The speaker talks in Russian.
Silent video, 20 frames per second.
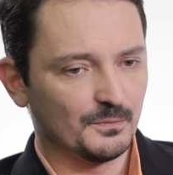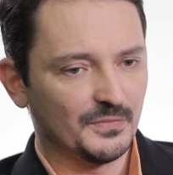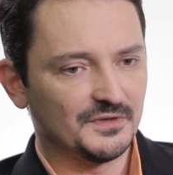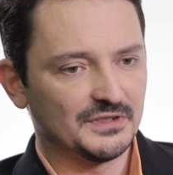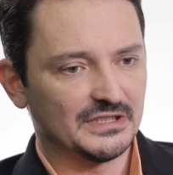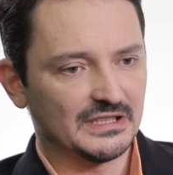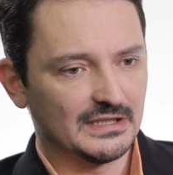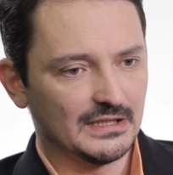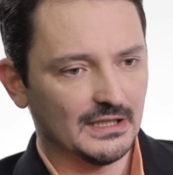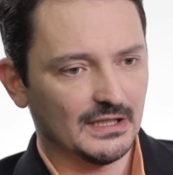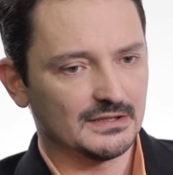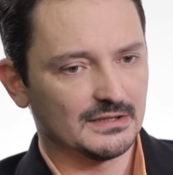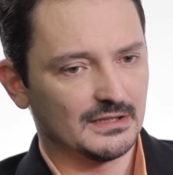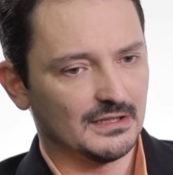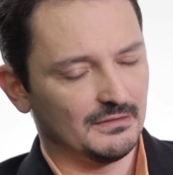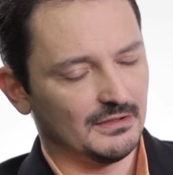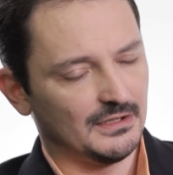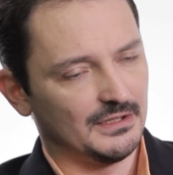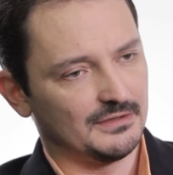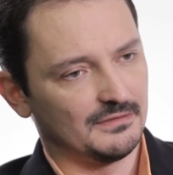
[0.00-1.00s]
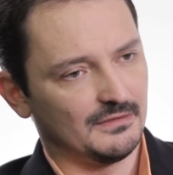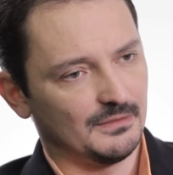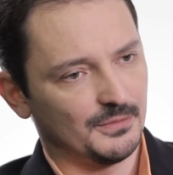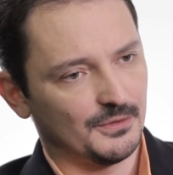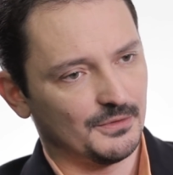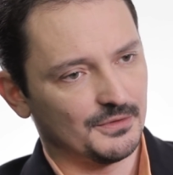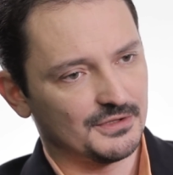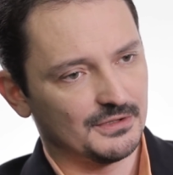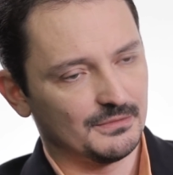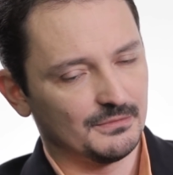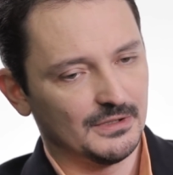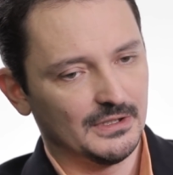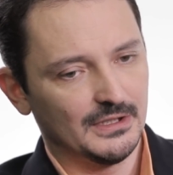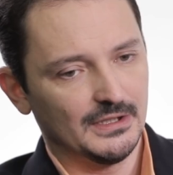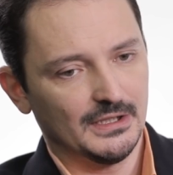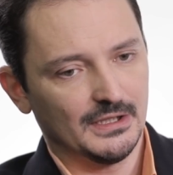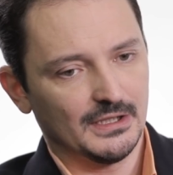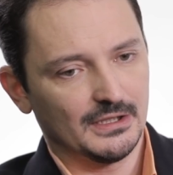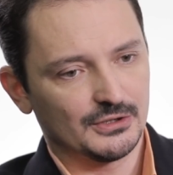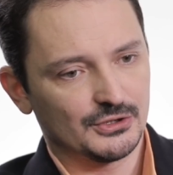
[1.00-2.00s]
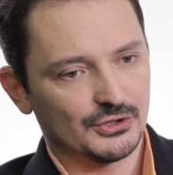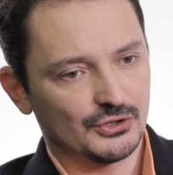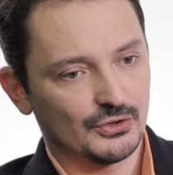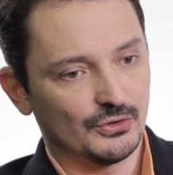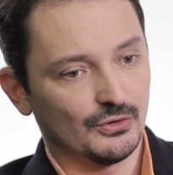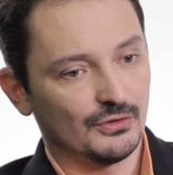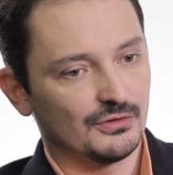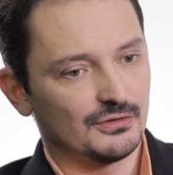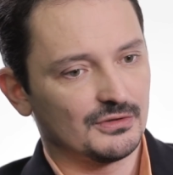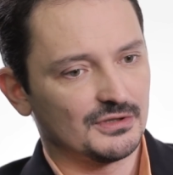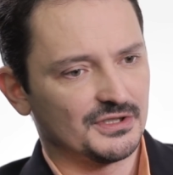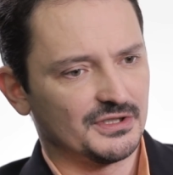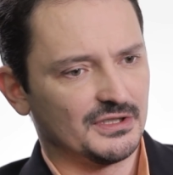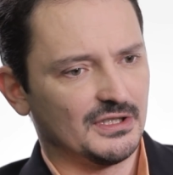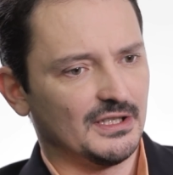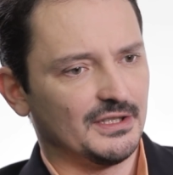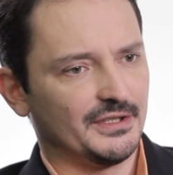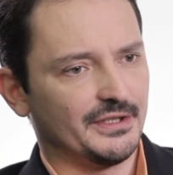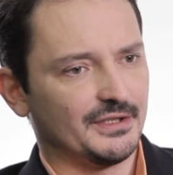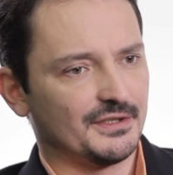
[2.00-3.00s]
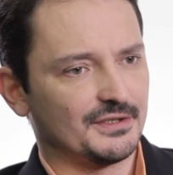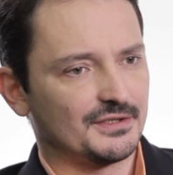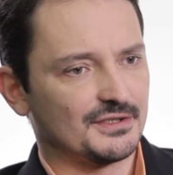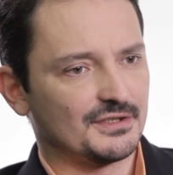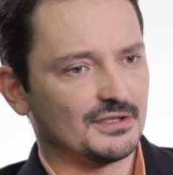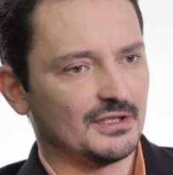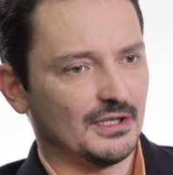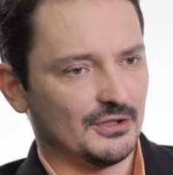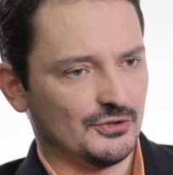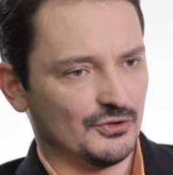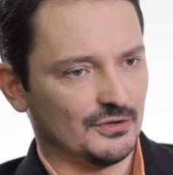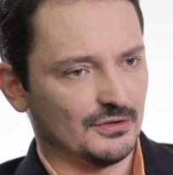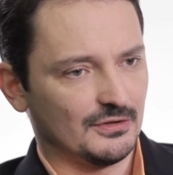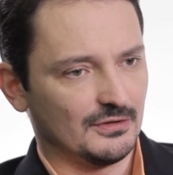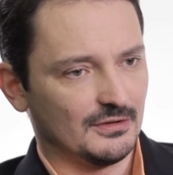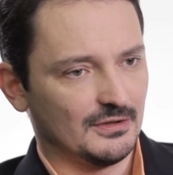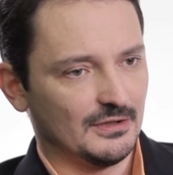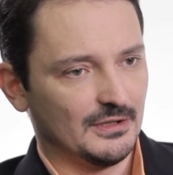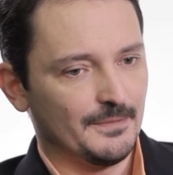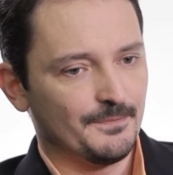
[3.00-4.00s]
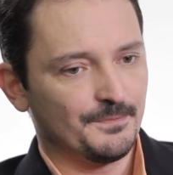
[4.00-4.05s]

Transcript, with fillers: Мы всегда задавались вопросом, что здание значит.